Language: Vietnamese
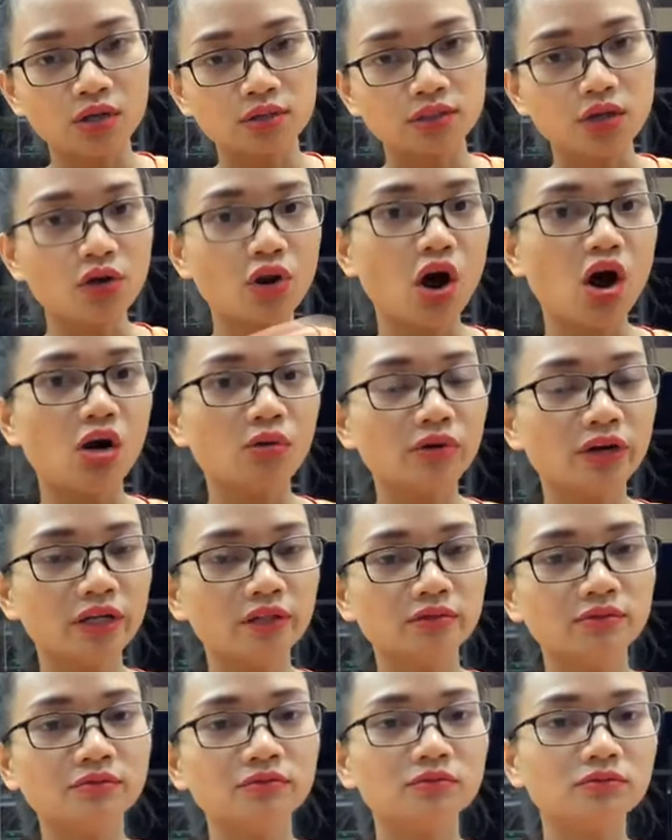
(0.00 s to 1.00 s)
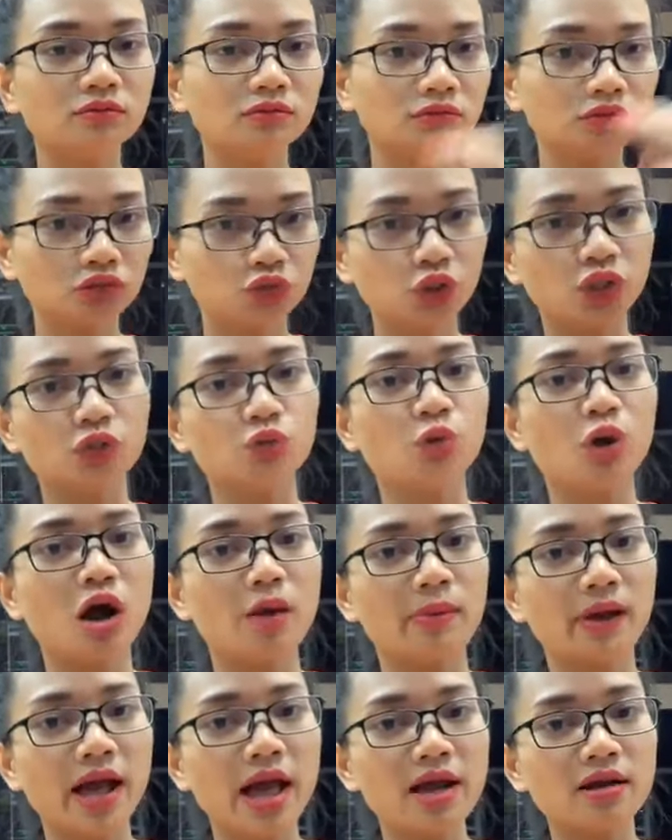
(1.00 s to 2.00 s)
sau đó đến chuyển tổ
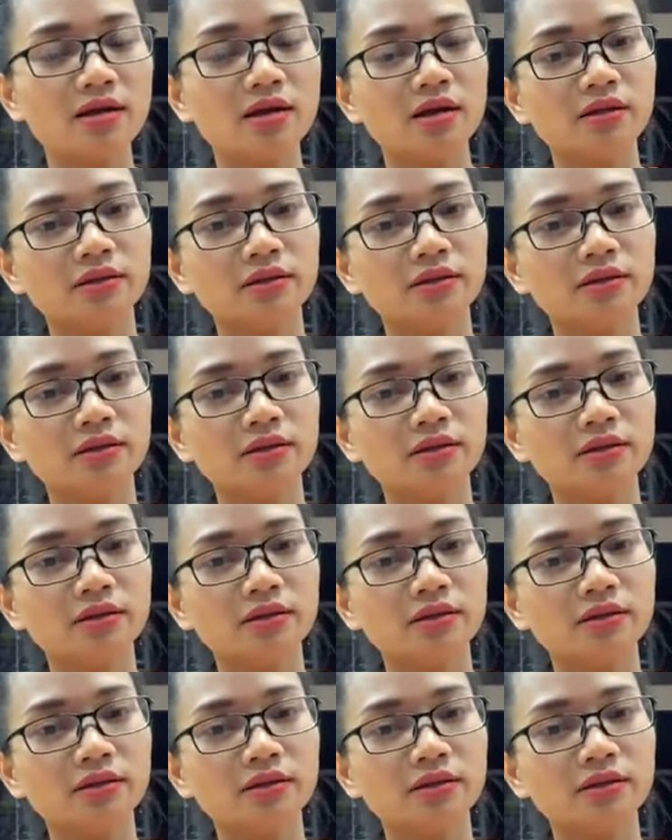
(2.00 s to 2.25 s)
hợp khác,